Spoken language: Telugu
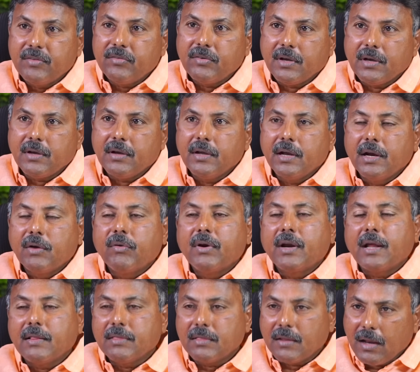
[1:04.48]
మధ్య
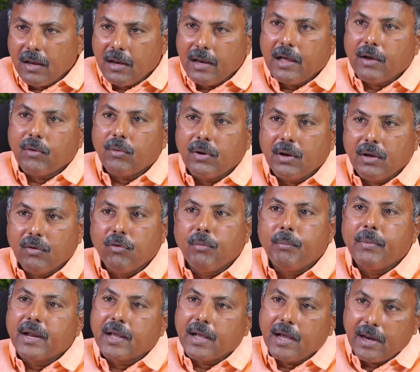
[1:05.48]
ఎటువంటి అంతరాలు లేకుండా
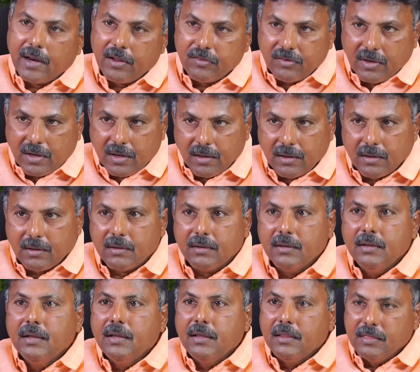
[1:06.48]
ఉమ్మడి కార్యాచరణ
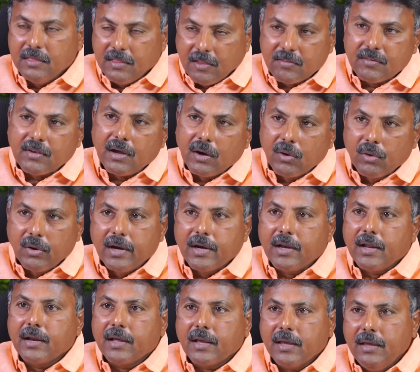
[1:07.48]
దిశగా
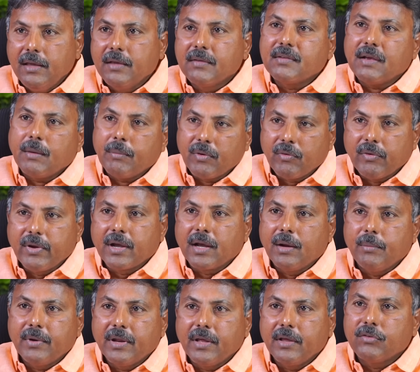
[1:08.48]
అడుగులేయడానికి ఈ సమన్వయ
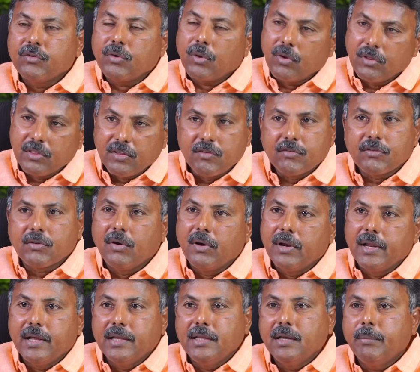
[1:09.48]
కమిటీ చొరవ
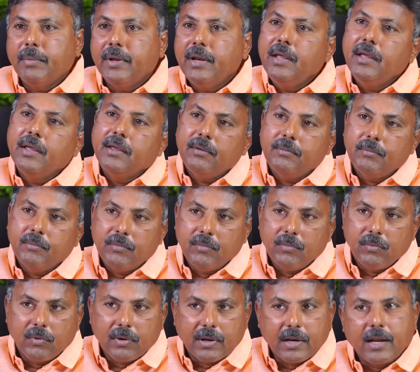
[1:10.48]
తీసుకోవాలి అని చెప్పని
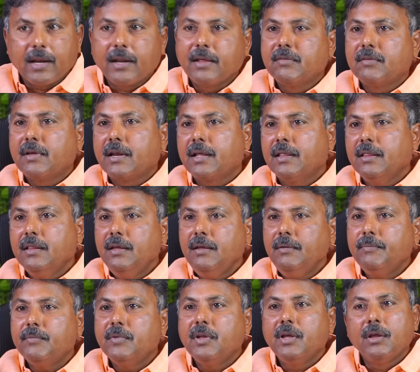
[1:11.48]
ఒక నిర్ణయం జరిగింది
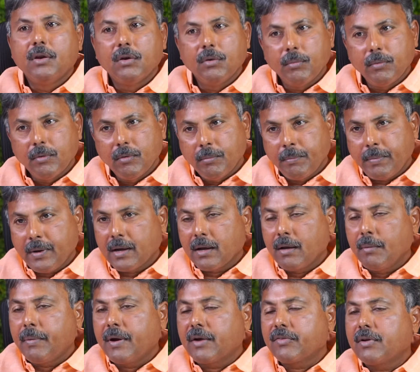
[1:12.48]
ఇరు
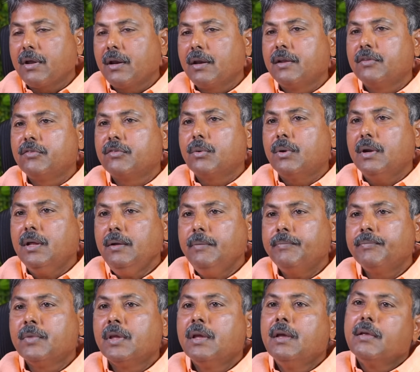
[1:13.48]
పక్షాల నుంచి కూడా
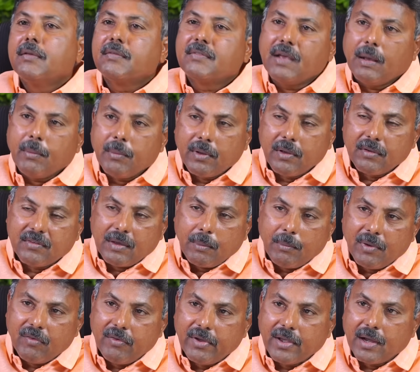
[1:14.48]
సమ
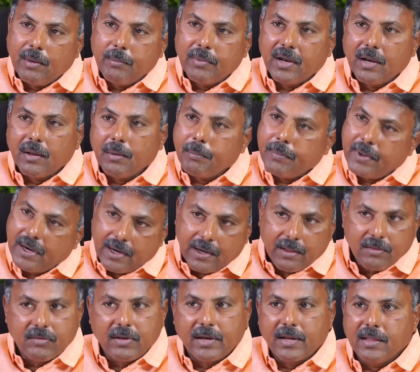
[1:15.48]
సమన్వయ కమిటీల
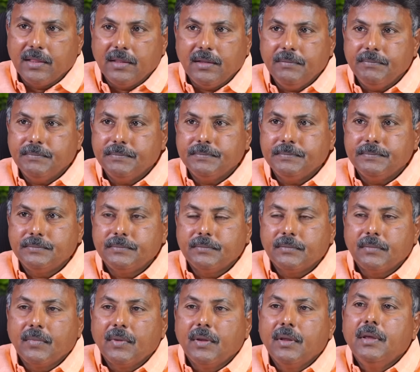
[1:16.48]
ప్రకటన జరిగింది
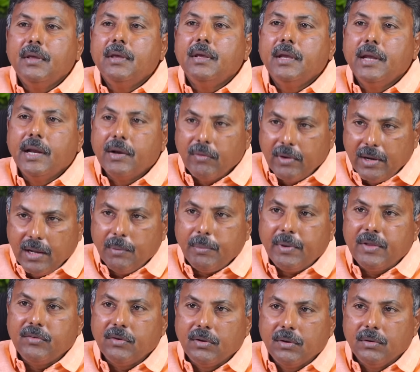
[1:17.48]
ఇటువంటి
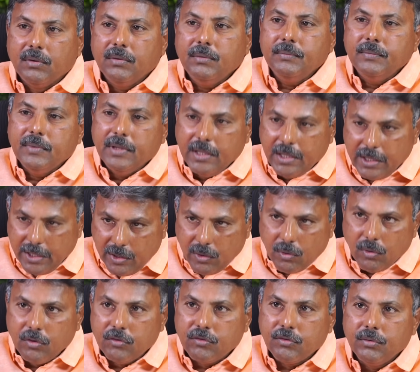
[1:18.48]
నేపథ్యంలో
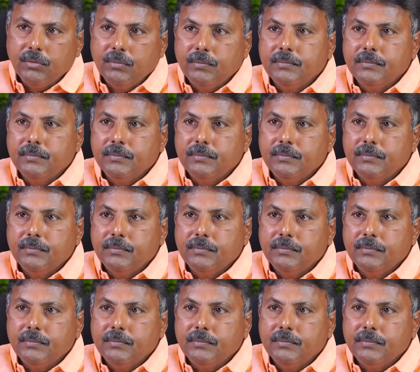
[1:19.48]
ఈరోజు